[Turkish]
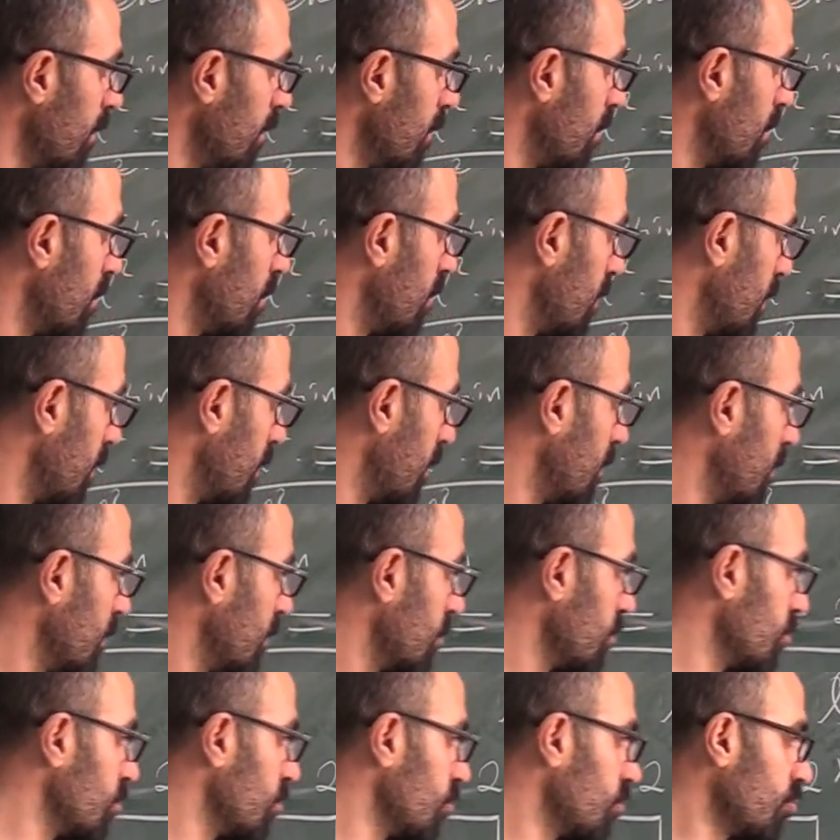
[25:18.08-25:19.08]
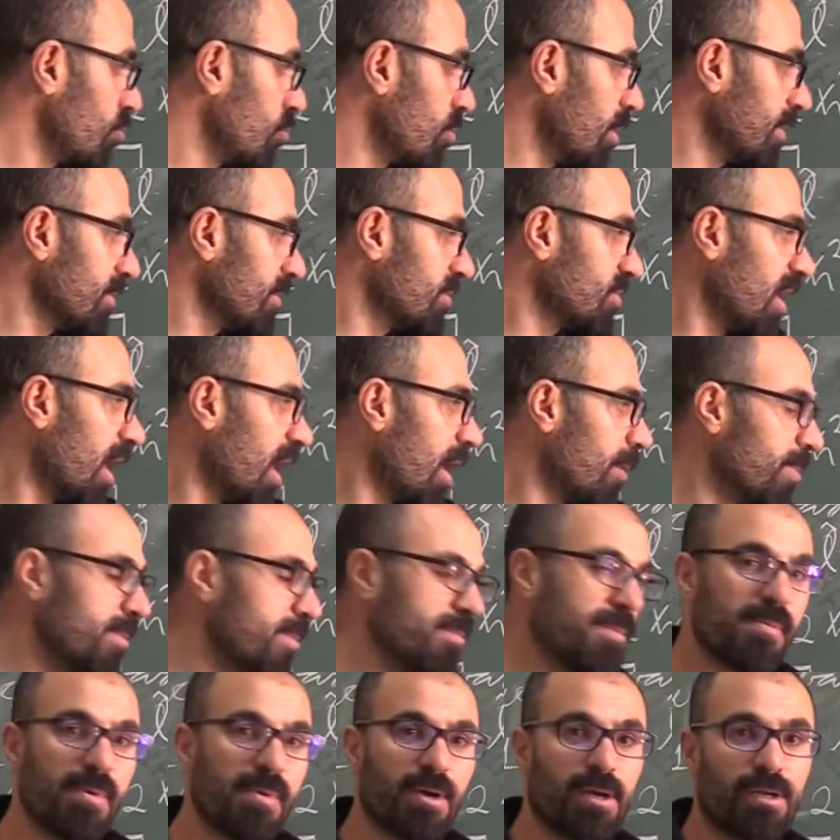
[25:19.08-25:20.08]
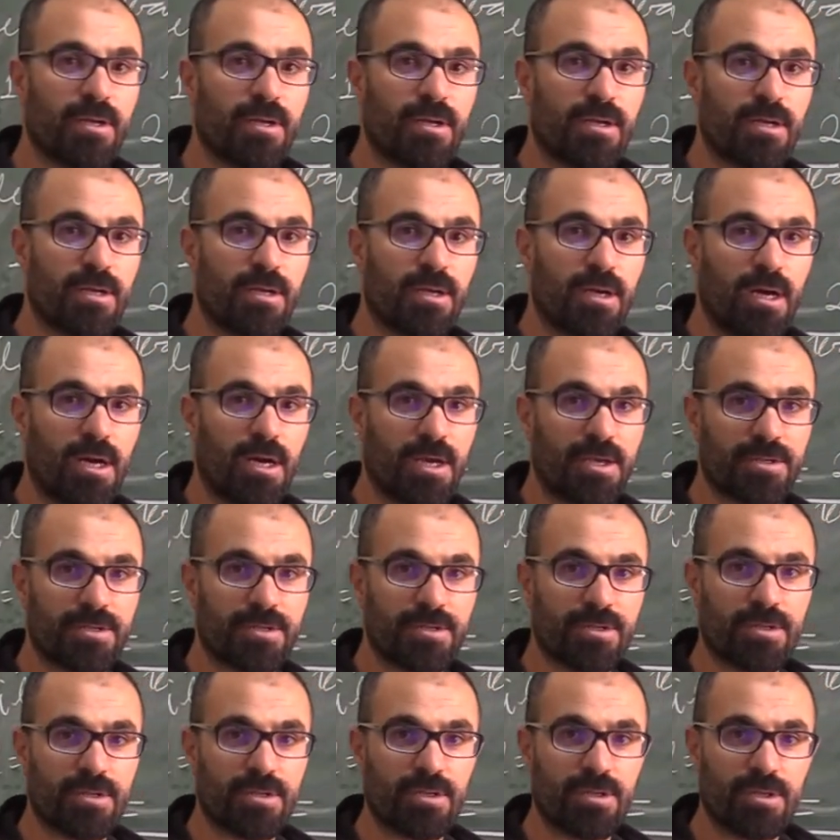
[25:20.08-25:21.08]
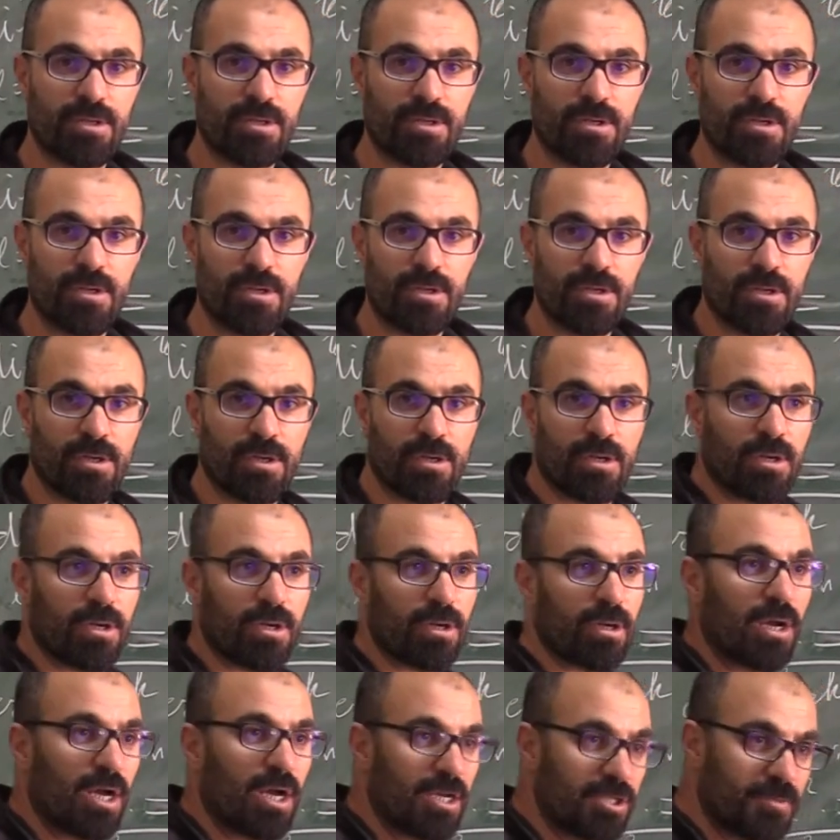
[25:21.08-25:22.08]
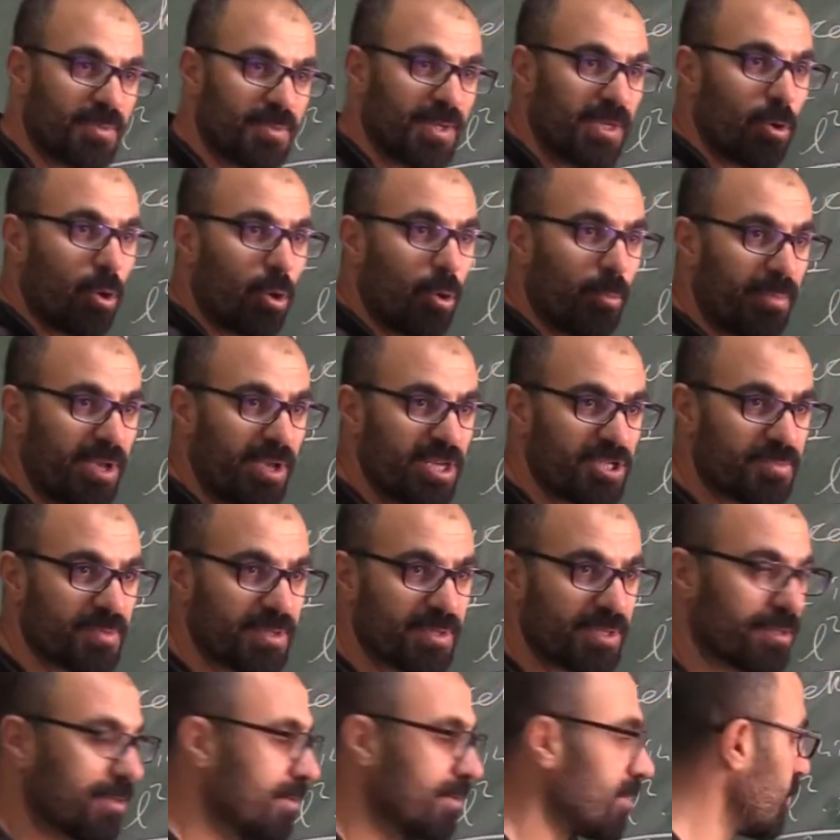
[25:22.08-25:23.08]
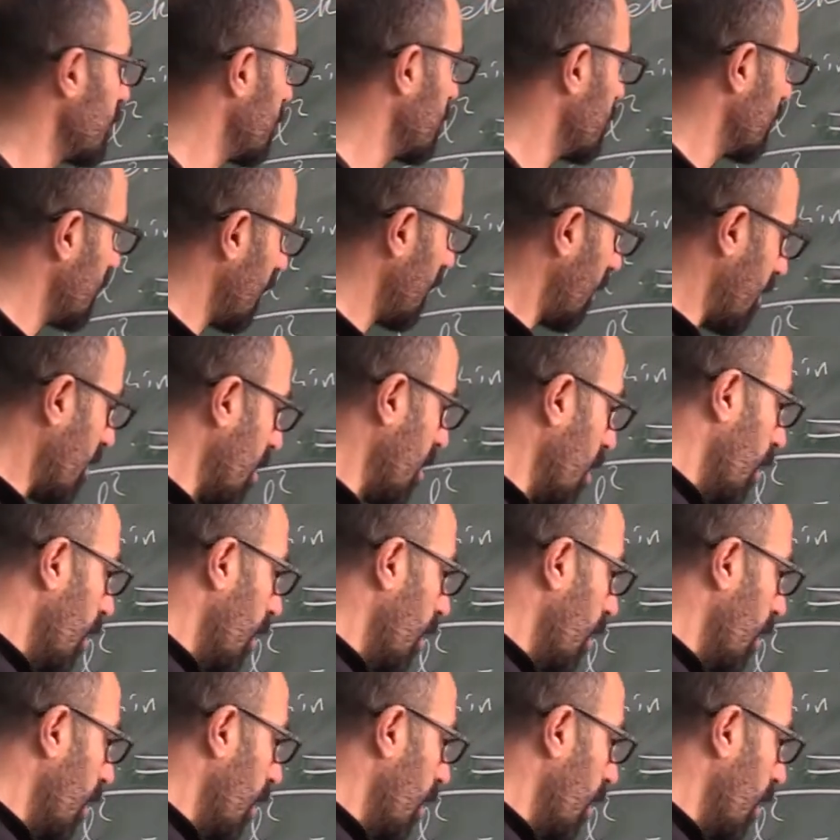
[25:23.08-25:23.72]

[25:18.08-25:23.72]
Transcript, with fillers: civarı şey Şuranın çarpımı mı? Hayır. Kaç bin? 15 bin. Tamam.